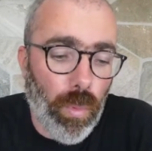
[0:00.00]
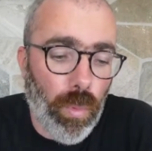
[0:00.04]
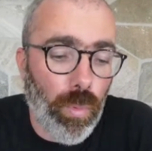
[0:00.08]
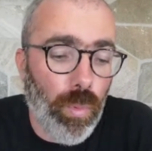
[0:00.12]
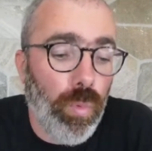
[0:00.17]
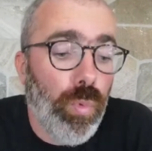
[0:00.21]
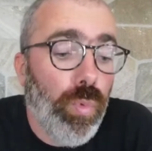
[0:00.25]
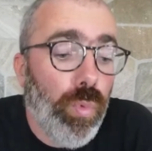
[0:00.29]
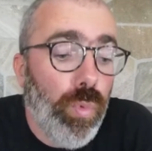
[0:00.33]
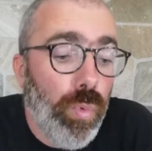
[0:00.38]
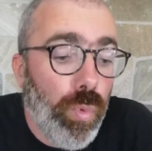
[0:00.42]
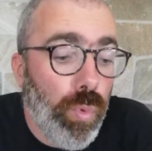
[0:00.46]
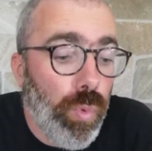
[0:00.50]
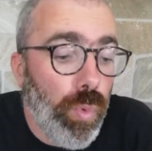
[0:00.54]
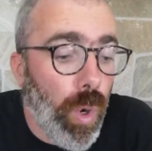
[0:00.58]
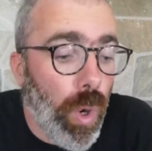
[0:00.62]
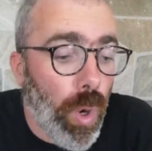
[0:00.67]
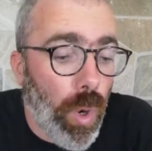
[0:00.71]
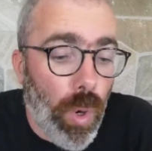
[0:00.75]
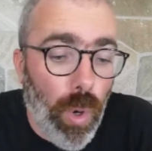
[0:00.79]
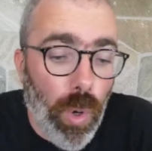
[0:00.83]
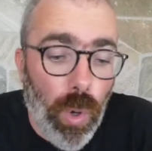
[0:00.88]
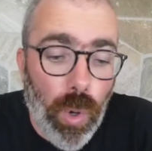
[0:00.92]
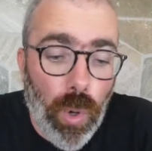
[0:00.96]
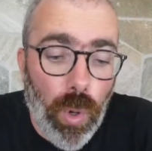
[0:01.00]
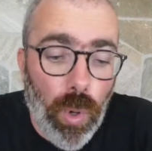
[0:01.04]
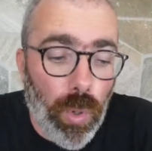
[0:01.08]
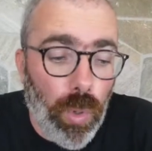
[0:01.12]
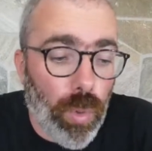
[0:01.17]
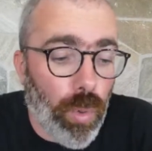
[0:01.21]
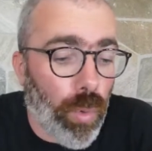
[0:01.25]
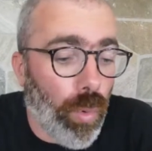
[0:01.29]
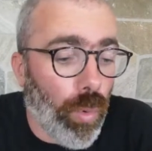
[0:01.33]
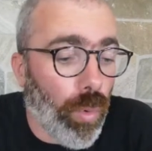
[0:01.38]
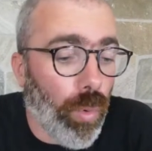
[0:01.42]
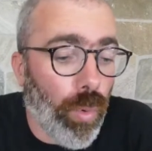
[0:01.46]
ou
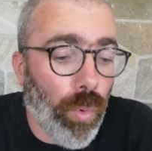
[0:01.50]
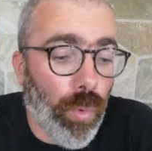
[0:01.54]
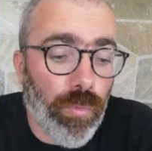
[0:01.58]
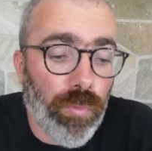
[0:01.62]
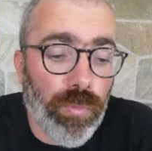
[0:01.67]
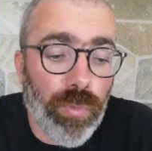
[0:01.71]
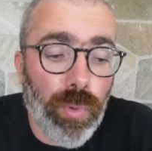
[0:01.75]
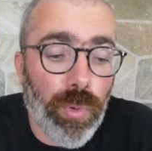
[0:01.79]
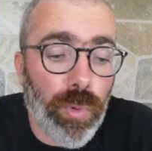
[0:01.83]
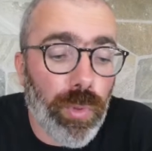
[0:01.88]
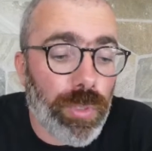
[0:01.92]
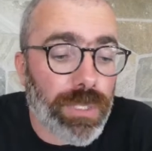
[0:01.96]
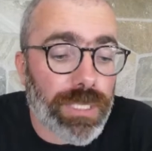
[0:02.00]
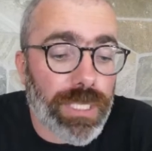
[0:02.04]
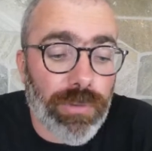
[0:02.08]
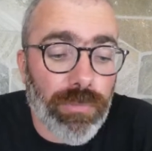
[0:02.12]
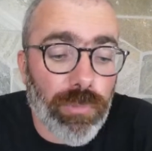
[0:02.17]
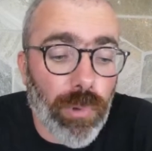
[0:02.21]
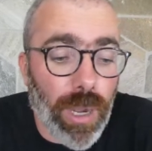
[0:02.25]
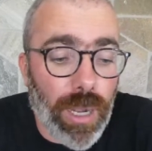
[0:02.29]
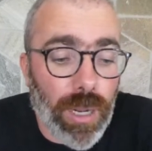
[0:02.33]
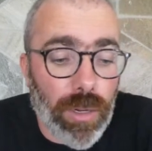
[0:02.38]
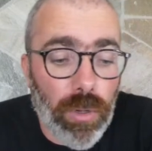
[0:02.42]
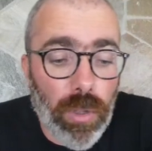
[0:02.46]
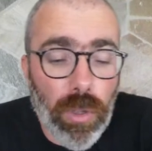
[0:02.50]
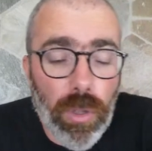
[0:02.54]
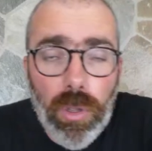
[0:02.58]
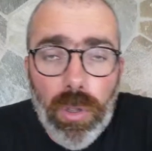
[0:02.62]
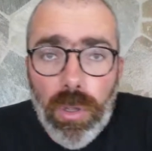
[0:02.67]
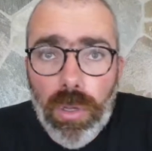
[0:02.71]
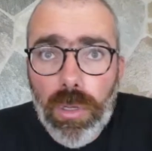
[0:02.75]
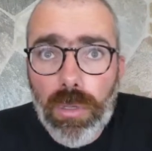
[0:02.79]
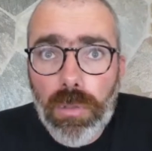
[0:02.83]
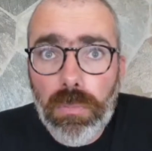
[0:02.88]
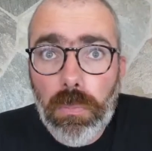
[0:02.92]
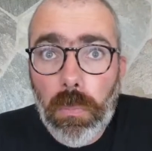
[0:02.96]
qu'on veut savoir
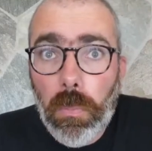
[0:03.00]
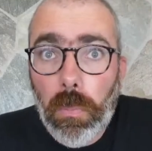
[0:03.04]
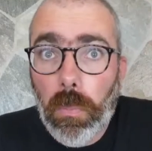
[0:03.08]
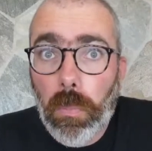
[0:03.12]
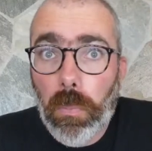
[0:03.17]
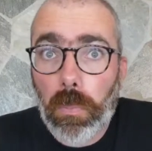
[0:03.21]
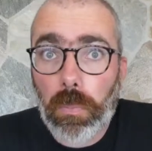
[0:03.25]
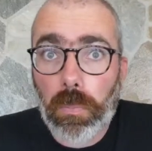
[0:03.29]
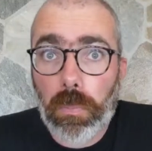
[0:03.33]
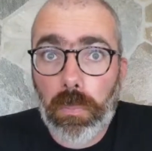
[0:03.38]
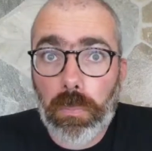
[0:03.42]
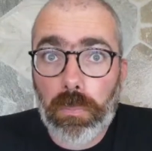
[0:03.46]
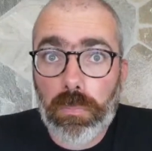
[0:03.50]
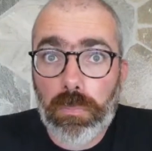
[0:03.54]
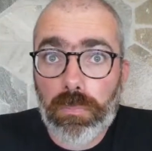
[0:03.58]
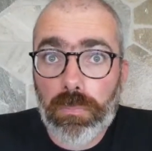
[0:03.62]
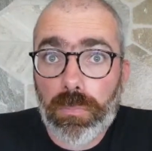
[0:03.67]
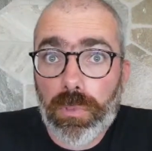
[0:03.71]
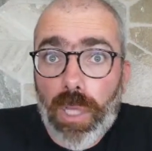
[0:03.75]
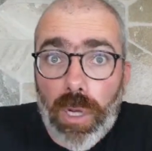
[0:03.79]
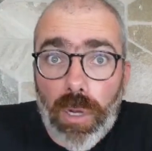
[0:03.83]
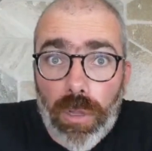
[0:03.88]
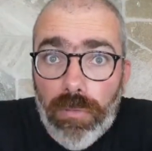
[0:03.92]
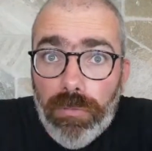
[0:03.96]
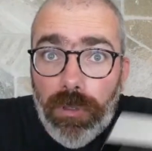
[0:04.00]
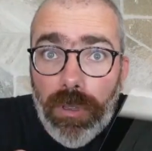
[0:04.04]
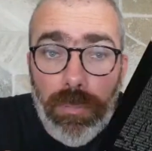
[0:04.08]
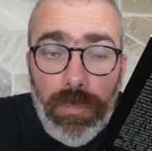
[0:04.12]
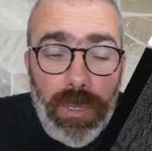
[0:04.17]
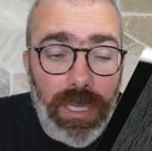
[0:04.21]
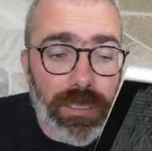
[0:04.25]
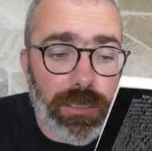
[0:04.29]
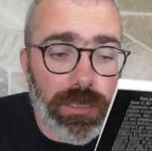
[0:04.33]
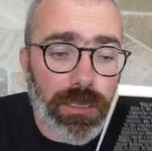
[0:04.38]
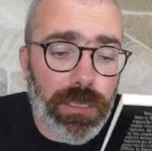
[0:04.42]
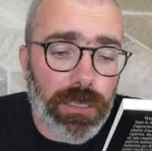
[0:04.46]
l'heure, ça leur fait
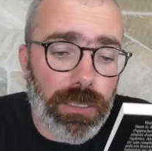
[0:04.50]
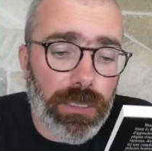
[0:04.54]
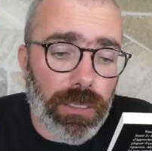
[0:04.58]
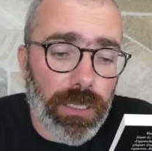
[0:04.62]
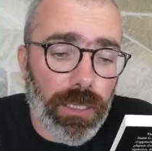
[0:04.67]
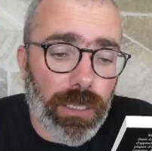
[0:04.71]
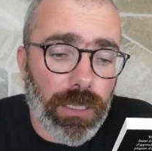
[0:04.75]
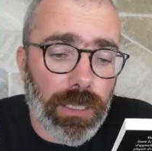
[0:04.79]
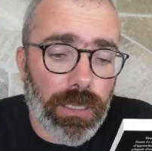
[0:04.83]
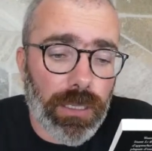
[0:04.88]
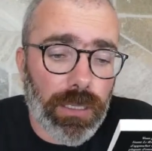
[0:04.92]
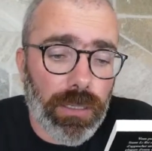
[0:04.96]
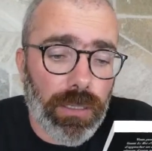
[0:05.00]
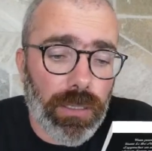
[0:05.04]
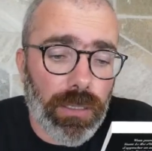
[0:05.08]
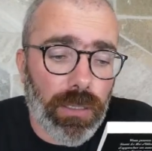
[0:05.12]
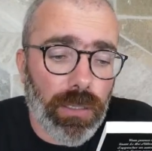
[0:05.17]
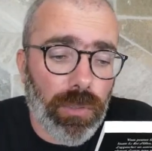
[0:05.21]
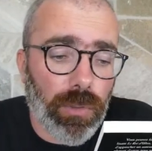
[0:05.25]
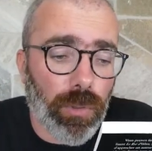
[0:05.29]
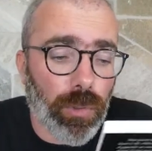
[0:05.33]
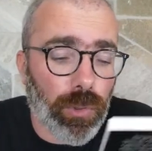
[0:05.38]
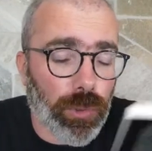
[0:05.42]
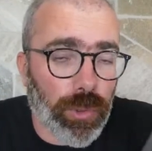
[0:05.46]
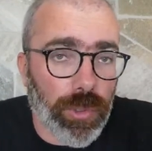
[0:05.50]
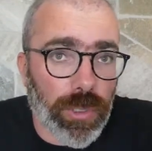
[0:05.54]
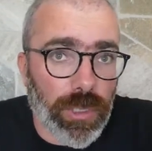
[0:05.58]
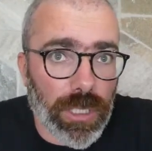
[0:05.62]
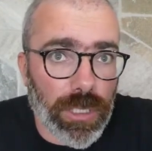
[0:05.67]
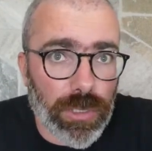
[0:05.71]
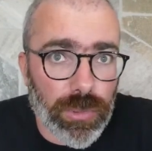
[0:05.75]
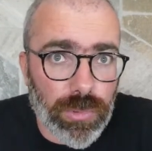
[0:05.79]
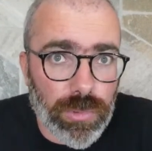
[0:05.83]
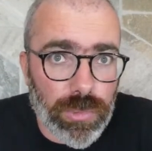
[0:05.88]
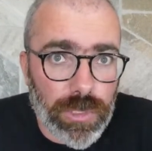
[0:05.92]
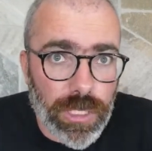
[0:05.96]
plaisir. Aucune
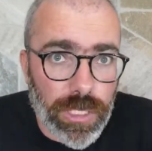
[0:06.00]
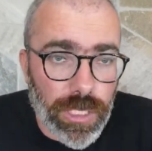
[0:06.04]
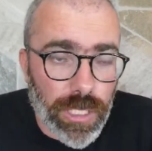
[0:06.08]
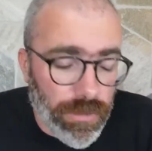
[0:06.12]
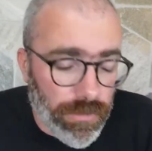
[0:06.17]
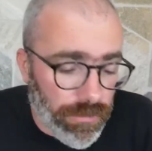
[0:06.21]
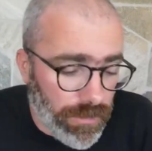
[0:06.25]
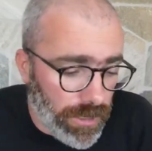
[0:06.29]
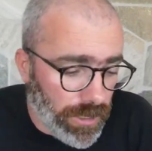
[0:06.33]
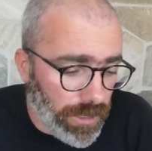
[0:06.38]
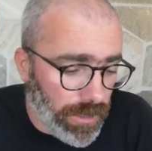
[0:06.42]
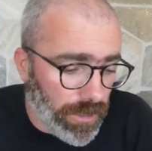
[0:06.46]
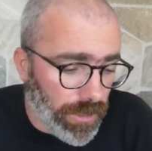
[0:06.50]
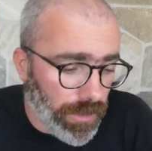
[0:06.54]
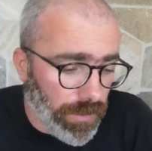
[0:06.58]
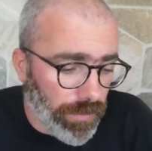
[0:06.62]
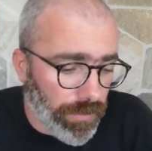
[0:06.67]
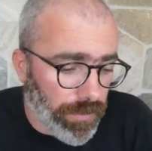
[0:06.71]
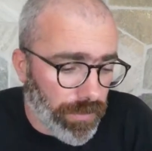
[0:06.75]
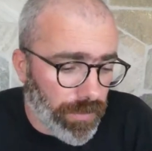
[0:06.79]
raison de s'énerver.